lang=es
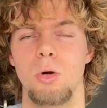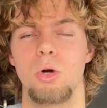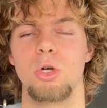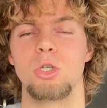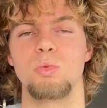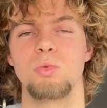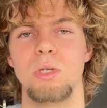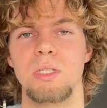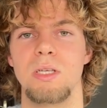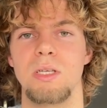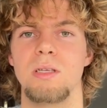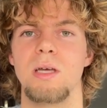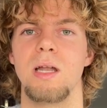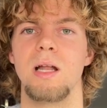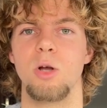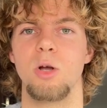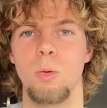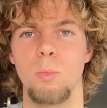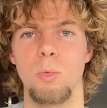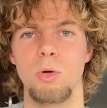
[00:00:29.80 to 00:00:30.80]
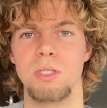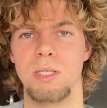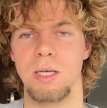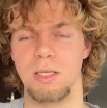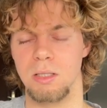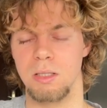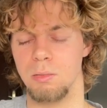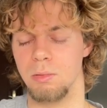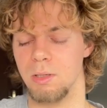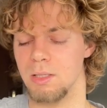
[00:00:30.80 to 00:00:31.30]
os voy a enseñar a cómo
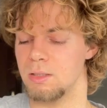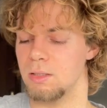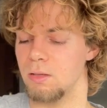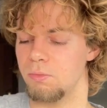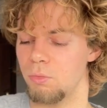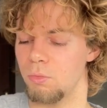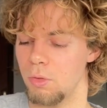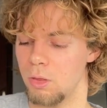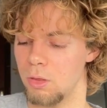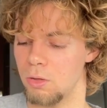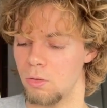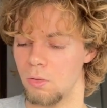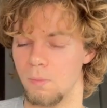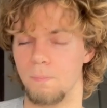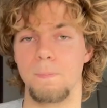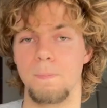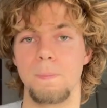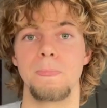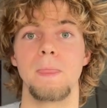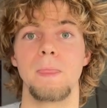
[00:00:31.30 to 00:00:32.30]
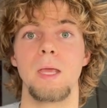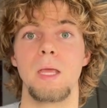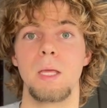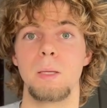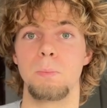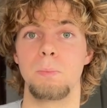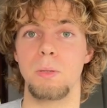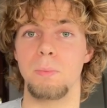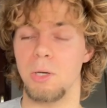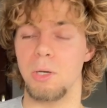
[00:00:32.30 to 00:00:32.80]
desactivar esta función.
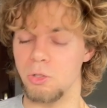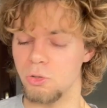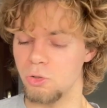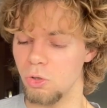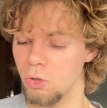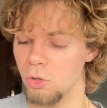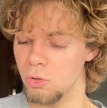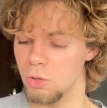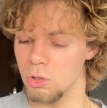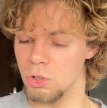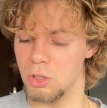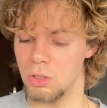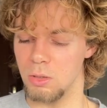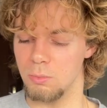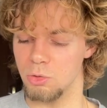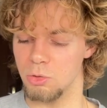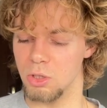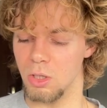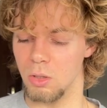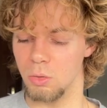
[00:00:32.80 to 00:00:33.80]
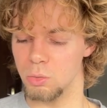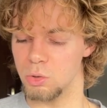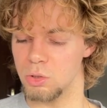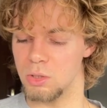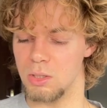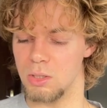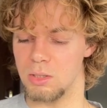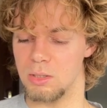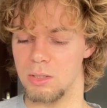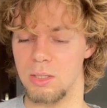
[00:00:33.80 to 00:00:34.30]
Primero de todo nos iremos a
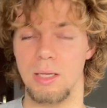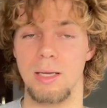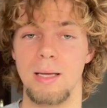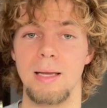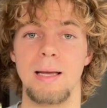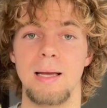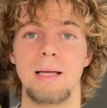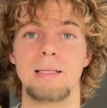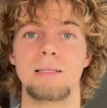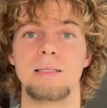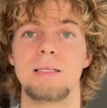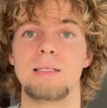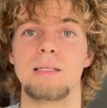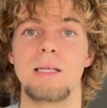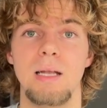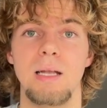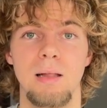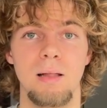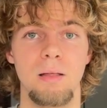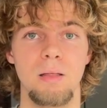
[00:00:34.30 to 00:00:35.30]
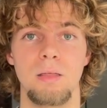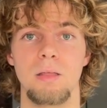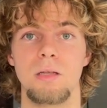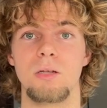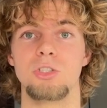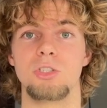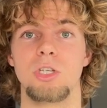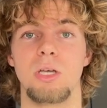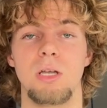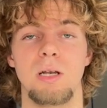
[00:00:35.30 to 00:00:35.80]
ajustes. Antes de nada
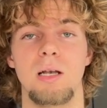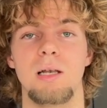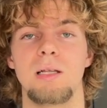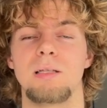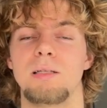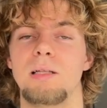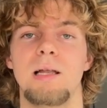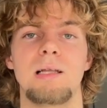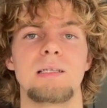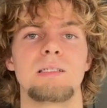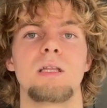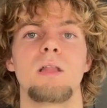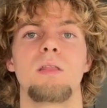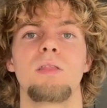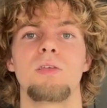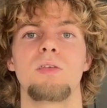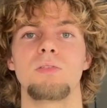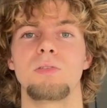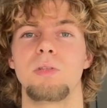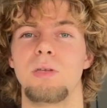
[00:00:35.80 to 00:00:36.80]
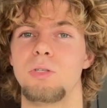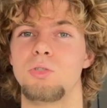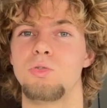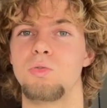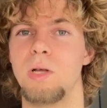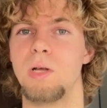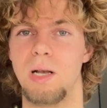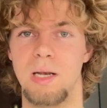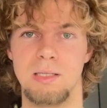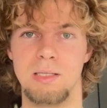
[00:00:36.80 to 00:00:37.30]
deciros que en el link de la descripción tenéis
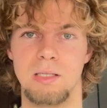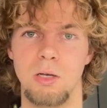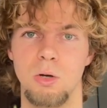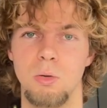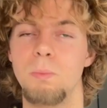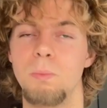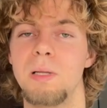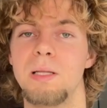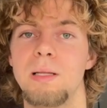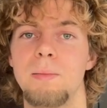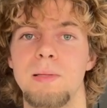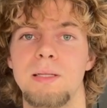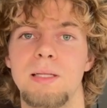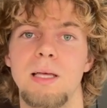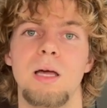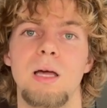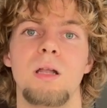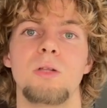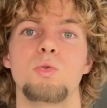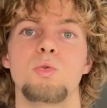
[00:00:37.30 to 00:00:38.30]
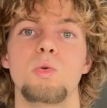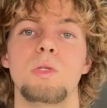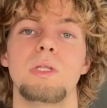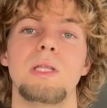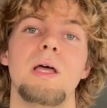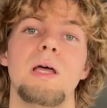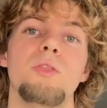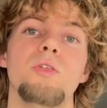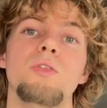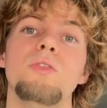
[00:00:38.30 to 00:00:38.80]
una clase completamente
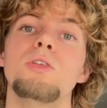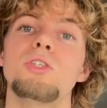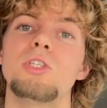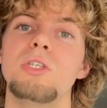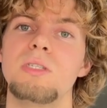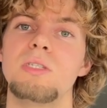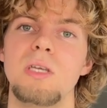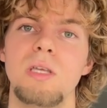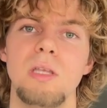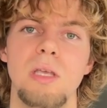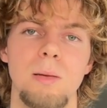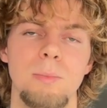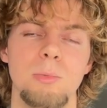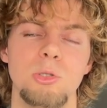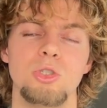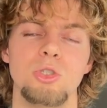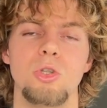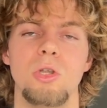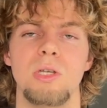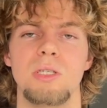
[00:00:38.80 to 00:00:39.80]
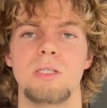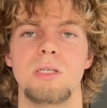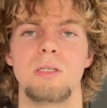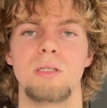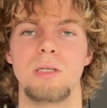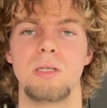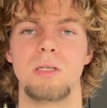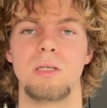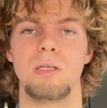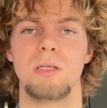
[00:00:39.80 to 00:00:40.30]
gratuita donde os enseñamos todo e-,
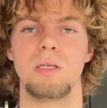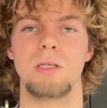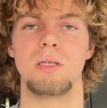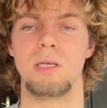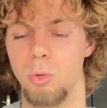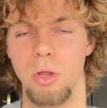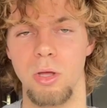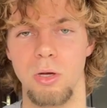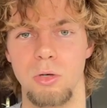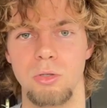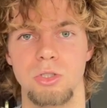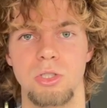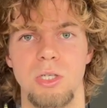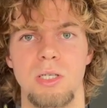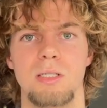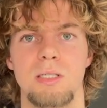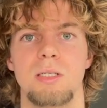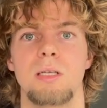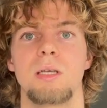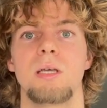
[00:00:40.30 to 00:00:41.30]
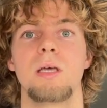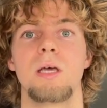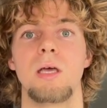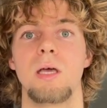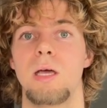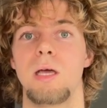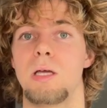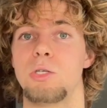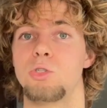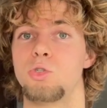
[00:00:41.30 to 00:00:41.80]
este tipo de cosas.
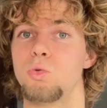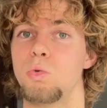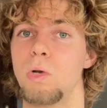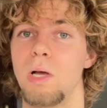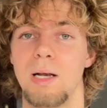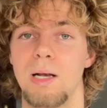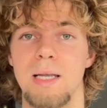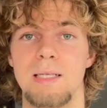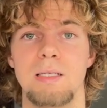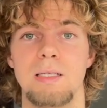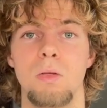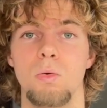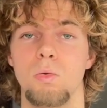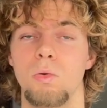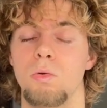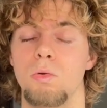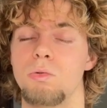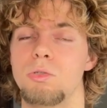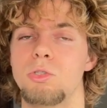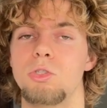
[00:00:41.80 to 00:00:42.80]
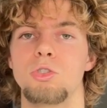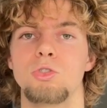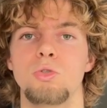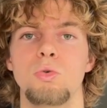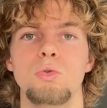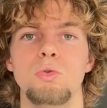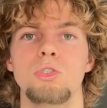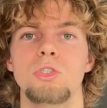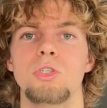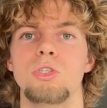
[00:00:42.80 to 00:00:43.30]
Es una clase de uno de nuestros
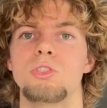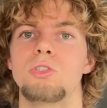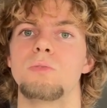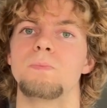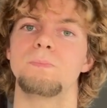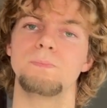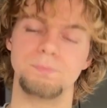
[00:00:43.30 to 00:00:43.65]
cursos